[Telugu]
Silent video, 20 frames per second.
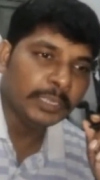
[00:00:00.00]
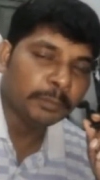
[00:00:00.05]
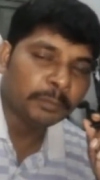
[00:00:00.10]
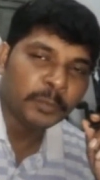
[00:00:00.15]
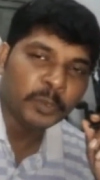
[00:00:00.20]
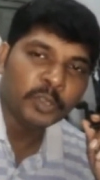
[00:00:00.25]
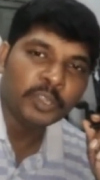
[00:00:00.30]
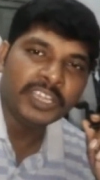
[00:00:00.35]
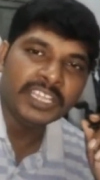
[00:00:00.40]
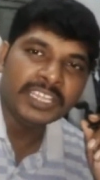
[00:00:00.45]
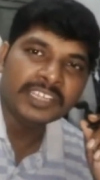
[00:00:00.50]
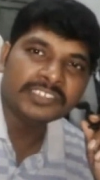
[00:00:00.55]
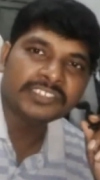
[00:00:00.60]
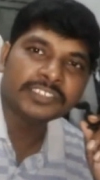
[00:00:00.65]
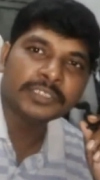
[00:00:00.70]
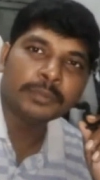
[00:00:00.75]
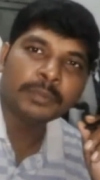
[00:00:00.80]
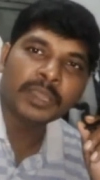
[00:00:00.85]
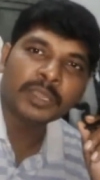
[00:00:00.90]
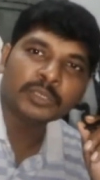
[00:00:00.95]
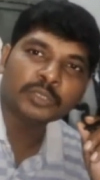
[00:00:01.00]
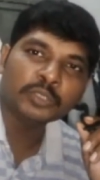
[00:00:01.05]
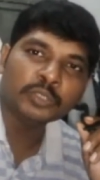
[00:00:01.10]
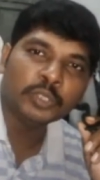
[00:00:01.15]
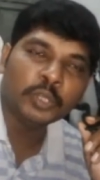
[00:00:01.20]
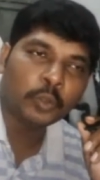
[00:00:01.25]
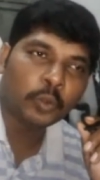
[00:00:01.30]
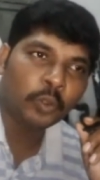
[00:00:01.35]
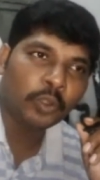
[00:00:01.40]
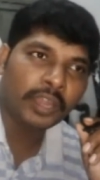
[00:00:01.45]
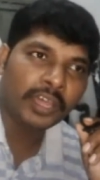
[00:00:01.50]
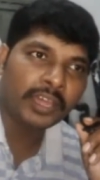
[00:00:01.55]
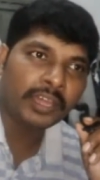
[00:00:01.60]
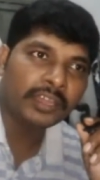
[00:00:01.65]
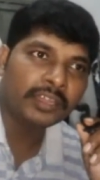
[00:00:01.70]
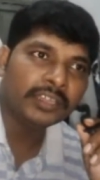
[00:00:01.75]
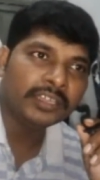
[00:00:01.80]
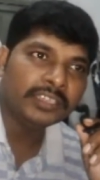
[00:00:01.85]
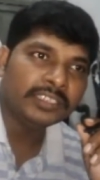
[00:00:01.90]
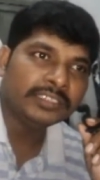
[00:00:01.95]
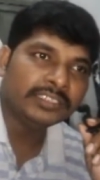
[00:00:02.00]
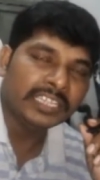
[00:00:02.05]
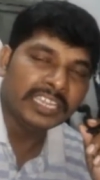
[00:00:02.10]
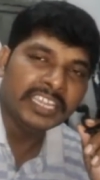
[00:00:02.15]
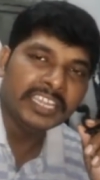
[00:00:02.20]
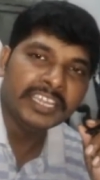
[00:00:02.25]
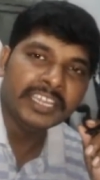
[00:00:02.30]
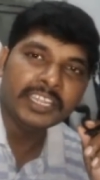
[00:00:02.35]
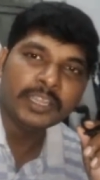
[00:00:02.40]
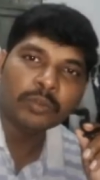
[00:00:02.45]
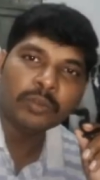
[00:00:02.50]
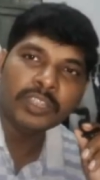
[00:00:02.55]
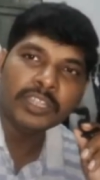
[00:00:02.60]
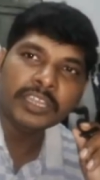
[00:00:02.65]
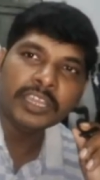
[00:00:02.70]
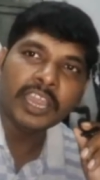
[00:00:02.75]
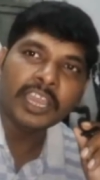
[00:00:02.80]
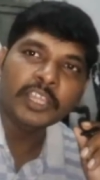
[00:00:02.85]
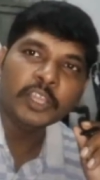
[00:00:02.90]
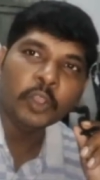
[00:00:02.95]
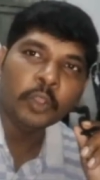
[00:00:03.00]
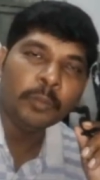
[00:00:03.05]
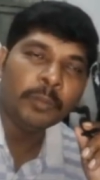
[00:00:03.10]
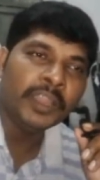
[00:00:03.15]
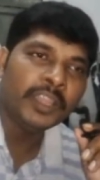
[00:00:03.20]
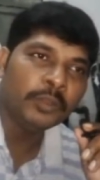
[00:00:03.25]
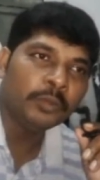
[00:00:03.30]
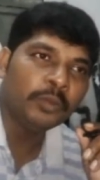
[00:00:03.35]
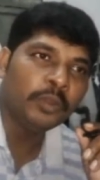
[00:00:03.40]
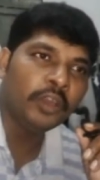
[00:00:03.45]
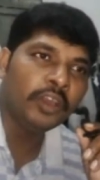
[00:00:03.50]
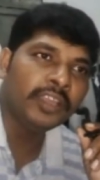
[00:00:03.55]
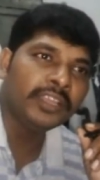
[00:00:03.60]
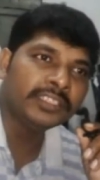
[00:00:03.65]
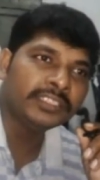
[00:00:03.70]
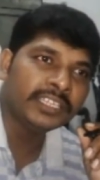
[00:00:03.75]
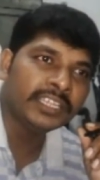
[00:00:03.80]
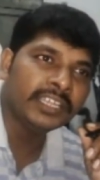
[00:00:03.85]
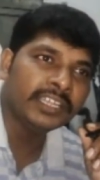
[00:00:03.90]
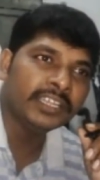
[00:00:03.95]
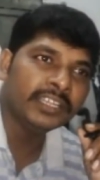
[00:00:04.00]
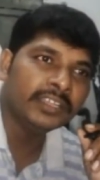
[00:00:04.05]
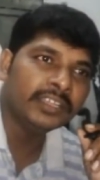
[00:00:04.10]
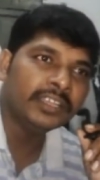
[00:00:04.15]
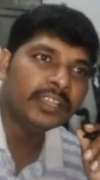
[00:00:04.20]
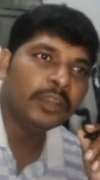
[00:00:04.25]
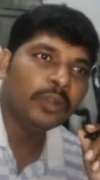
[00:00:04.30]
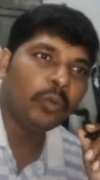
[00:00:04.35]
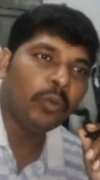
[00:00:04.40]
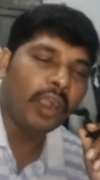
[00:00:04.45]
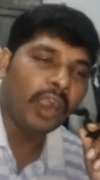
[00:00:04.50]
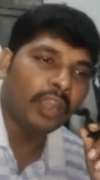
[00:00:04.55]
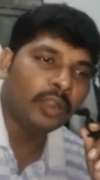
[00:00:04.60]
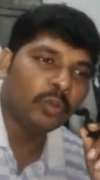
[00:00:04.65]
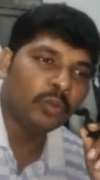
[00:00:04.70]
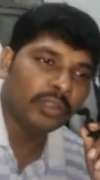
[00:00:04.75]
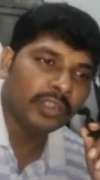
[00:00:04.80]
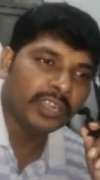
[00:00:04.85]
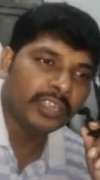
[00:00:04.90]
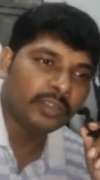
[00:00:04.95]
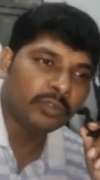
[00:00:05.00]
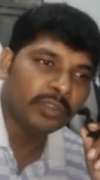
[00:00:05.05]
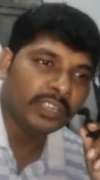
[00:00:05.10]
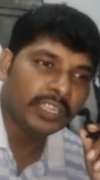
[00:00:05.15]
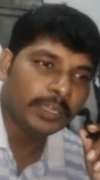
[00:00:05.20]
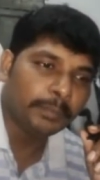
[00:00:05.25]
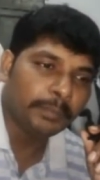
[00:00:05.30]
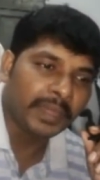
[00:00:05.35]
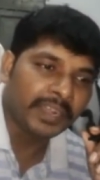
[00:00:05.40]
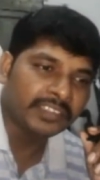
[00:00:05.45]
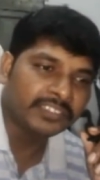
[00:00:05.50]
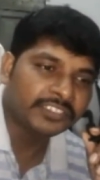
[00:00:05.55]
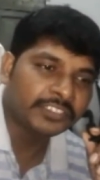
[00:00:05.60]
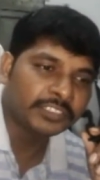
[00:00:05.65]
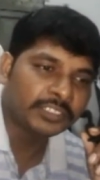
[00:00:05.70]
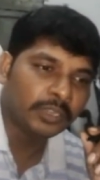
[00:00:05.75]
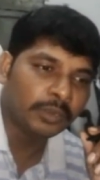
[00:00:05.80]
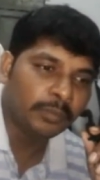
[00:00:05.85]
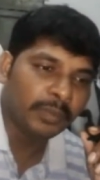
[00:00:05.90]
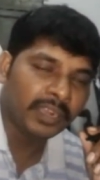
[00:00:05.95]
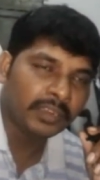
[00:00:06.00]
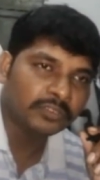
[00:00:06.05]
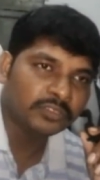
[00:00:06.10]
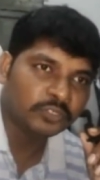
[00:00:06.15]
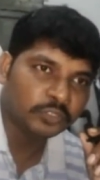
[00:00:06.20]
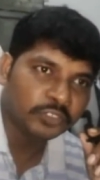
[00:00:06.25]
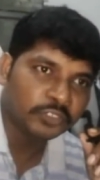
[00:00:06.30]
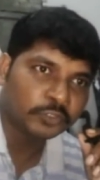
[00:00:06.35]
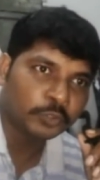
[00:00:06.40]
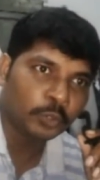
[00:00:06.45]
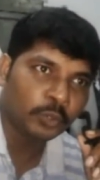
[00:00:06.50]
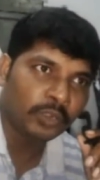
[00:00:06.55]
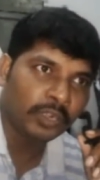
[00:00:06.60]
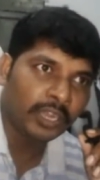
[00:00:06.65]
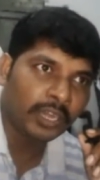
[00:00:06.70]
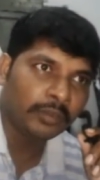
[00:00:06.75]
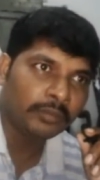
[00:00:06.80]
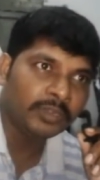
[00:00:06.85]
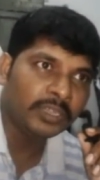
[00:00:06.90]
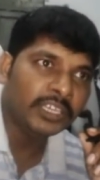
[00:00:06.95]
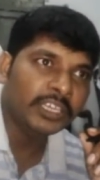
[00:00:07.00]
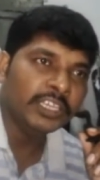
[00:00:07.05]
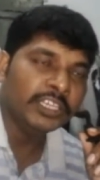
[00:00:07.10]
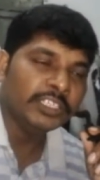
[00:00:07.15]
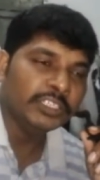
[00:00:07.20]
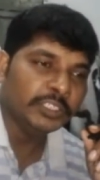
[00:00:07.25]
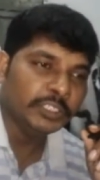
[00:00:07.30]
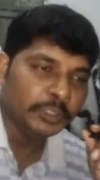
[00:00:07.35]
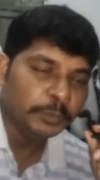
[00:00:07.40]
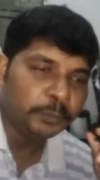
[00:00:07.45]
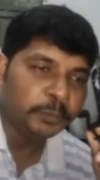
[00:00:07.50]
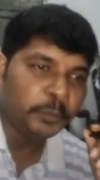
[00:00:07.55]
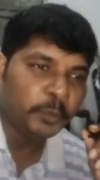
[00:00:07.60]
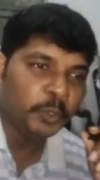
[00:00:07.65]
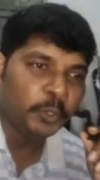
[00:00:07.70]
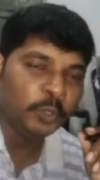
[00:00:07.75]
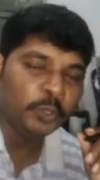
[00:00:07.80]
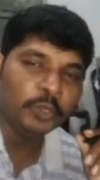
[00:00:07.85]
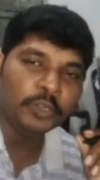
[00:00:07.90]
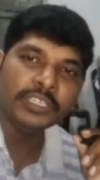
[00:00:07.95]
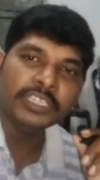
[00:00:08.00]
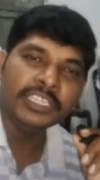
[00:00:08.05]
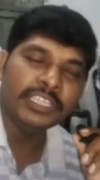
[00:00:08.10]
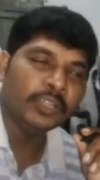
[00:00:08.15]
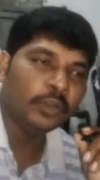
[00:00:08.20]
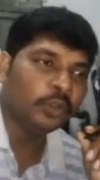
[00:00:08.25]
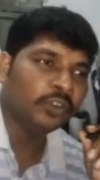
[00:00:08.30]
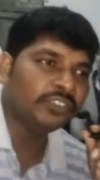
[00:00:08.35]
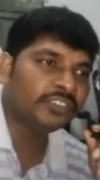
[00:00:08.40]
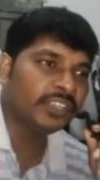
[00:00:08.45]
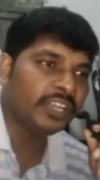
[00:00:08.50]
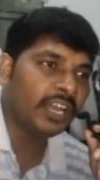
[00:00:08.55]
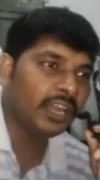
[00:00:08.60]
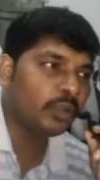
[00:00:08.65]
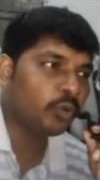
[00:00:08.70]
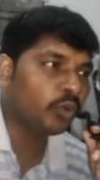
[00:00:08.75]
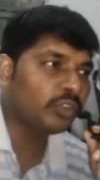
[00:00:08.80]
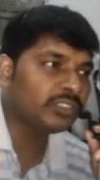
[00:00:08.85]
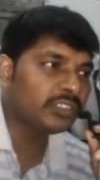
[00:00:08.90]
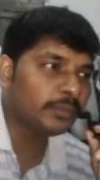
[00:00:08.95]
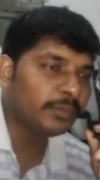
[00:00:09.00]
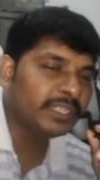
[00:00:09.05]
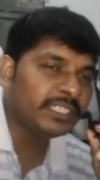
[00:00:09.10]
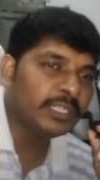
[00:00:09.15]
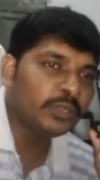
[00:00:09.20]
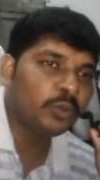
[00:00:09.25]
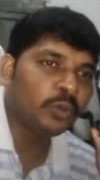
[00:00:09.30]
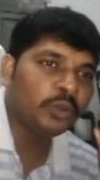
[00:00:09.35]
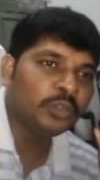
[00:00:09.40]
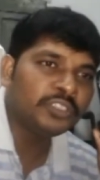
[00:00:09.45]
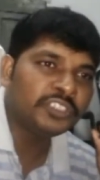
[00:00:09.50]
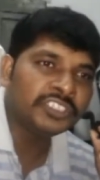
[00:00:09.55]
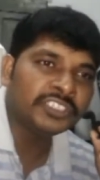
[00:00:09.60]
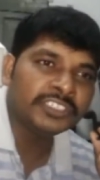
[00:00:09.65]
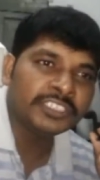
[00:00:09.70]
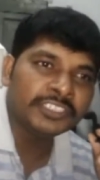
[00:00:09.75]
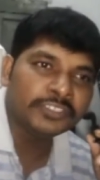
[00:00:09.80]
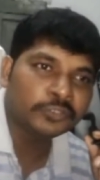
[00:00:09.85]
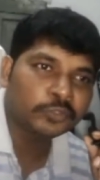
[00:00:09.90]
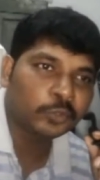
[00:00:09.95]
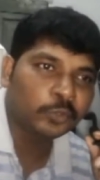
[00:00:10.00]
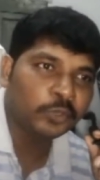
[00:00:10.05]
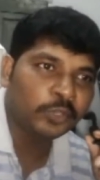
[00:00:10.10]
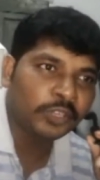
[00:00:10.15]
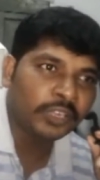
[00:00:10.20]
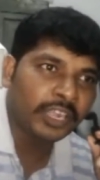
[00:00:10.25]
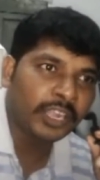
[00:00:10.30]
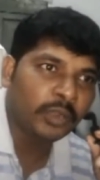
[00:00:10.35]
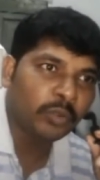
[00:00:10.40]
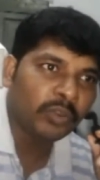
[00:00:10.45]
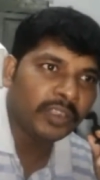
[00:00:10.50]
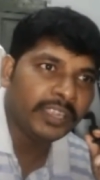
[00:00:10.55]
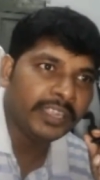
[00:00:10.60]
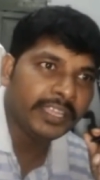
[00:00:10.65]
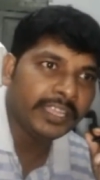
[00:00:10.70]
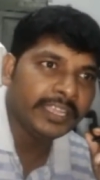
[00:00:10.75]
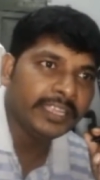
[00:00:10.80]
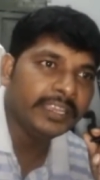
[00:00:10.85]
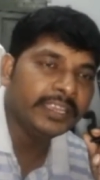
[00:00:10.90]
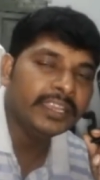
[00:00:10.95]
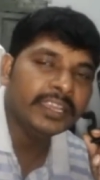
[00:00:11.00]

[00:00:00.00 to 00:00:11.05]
ఎప్పుడు డిఎస్సి e పడుతుందో కూడా తెలియనటువంటి అయోమయంలో అయితే వాళ్ళు ఉన్నటువంటి పరిస్థితులు మనం చూస్తూ ఉన్నాం ఇప్పుడు ఈ రోజున కొంతమంది కోచింగ్ తీసుకుంటున్నటువంటి